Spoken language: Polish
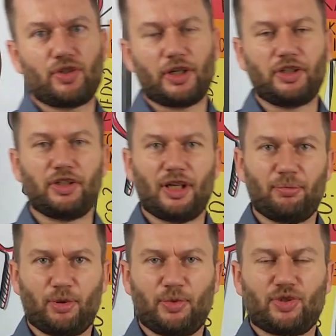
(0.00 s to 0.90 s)
Sięgnij
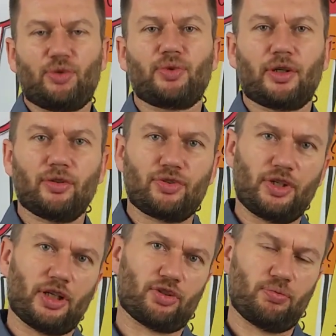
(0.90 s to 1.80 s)
tam po obejrzeniu tego
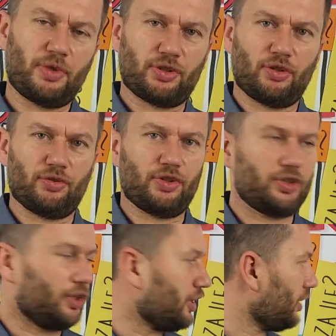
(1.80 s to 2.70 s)
odcinka, żeby mieć
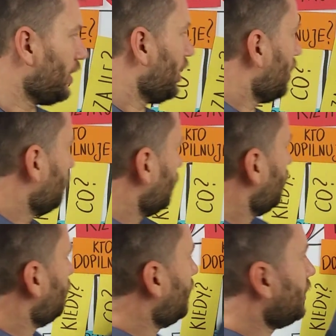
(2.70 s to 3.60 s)
odniesienie,
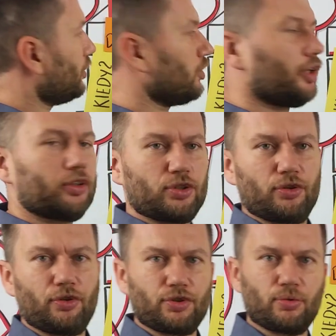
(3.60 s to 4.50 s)
bo będę do niego się
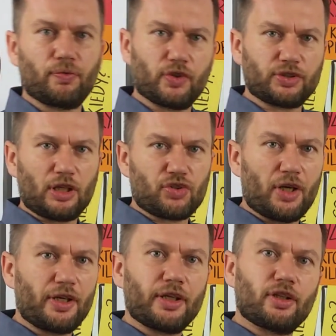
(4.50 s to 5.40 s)
odnosił.
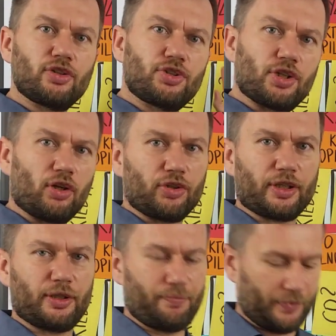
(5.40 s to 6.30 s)
Dostarczanie to jest
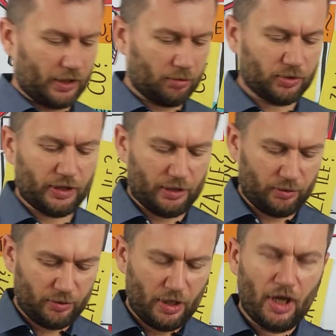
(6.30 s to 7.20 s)
środek tego
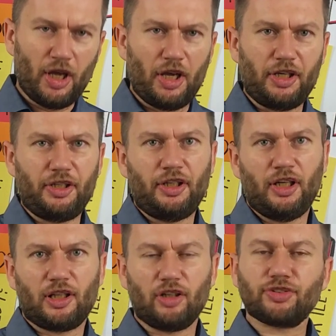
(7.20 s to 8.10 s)
modelu i
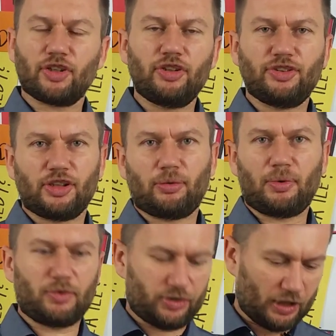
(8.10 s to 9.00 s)
co stoi za
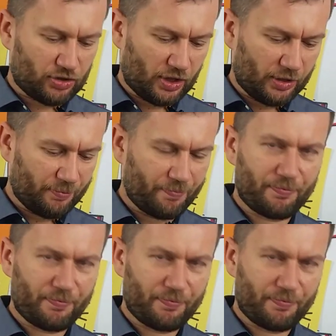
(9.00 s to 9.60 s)
dobrym dostarczaniem?